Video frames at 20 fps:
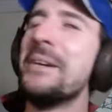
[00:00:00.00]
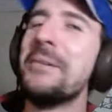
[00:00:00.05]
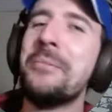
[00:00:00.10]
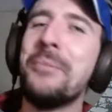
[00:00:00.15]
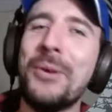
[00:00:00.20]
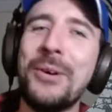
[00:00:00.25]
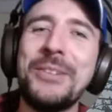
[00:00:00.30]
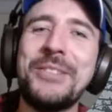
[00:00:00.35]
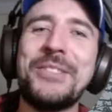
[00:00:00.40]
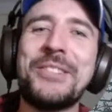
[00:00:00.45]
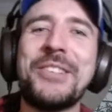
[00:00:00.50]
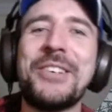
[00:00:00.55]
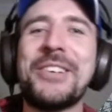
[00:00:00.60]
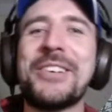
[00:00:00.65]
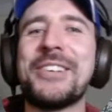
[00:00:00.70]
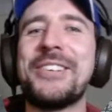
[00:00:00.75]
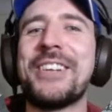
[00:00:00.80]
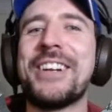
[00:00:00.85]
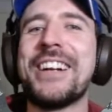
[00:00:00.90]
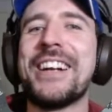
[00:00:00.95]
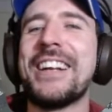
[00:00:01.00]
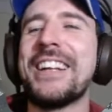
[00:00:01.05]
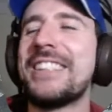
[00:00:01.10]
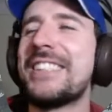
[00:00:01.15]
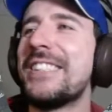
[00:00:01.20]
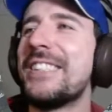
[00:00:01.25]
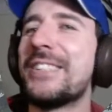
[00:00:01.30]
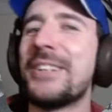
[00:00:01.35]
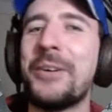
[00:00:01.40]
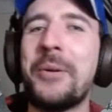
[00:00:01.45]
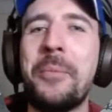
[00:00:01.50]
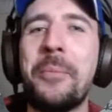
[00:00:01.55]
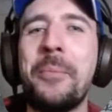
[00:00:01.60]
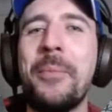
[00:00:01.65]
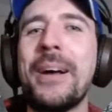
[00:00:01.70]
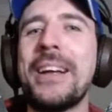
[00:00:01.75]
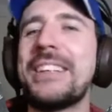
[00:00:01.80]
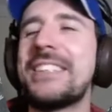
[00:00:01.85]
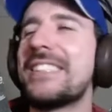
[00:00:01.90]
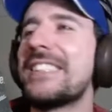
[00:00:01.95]
Buongiorno ragazzi, Buongiorno.
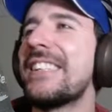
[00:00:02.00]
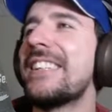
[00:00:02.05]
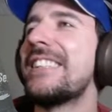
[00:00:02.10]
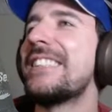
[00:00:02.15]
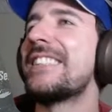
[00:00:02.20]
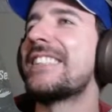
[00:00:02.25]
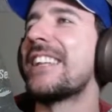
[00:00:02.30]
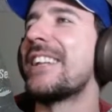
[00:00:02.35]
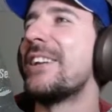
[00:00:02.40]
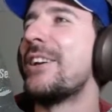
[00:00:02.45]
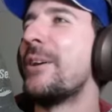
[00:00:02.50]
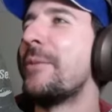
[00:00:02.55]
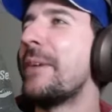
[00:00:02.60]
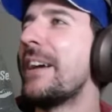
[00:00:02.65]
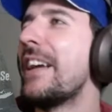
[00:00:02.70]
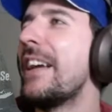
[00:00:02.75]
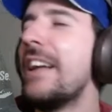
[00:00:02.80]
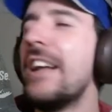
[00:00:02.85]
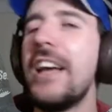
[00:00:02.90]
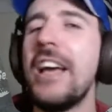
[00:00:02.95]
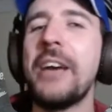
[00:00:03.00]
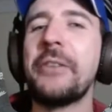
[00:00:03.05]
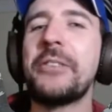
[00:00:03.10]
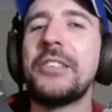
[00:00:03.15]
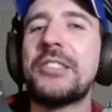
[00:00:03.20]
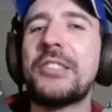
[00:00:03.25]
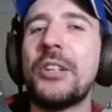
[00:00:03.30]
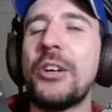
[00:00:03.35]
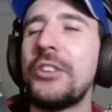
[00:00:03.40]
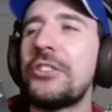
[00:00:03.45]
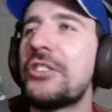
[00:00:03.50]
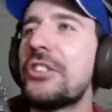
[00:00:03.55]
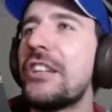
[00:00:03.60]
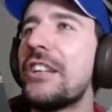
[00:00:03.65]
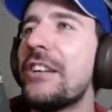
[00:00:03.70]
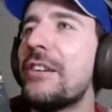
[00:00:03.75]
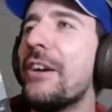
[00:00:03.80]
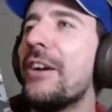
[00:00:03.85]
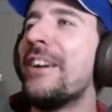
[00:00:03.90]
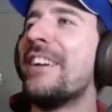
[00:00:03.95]
sono Mike senza nome e
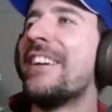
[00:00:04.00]
quest'oggi,